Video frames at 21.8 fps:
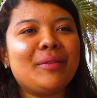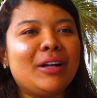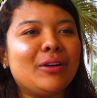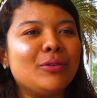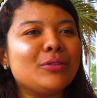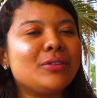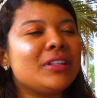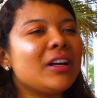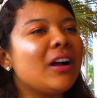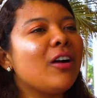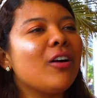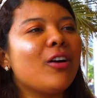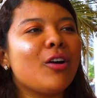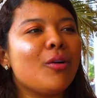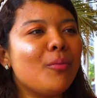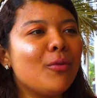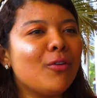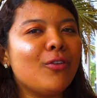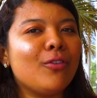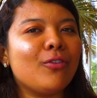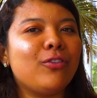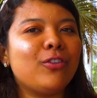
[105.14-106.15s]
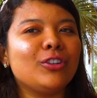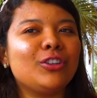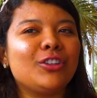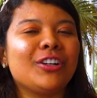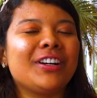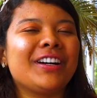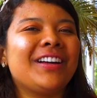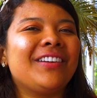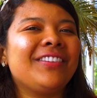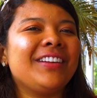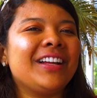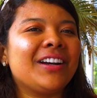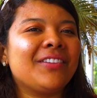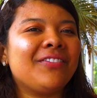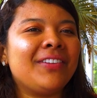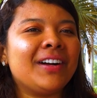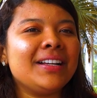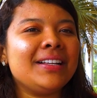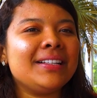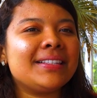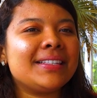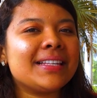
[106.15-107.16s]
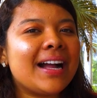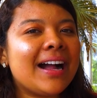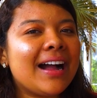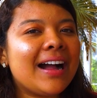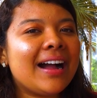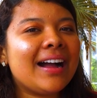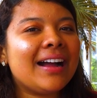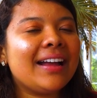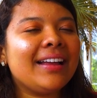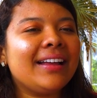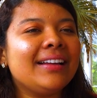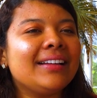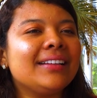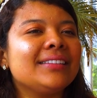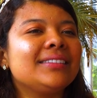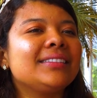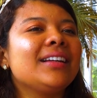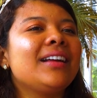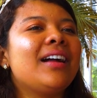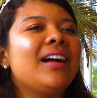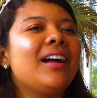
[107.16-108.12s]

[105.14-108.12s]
me ha gustado como fotografiar paisajes,